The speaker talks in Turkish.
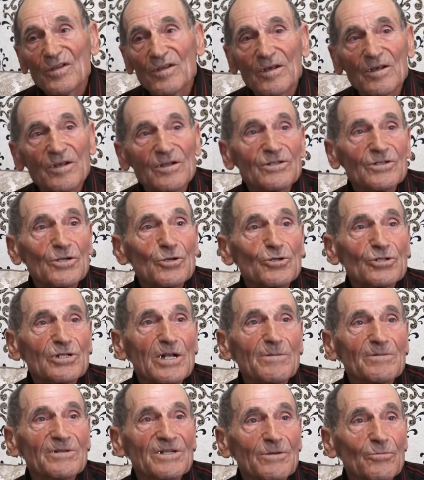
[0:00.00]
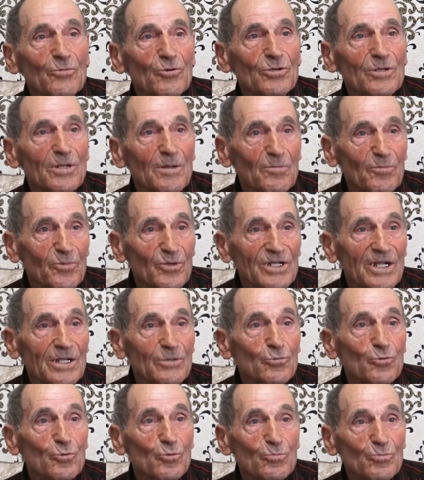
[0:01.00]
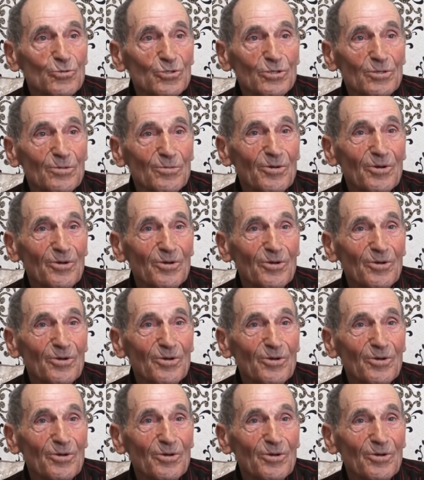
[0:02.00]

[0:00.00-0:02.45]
İnce özlemcim burada, burada doğmuşum.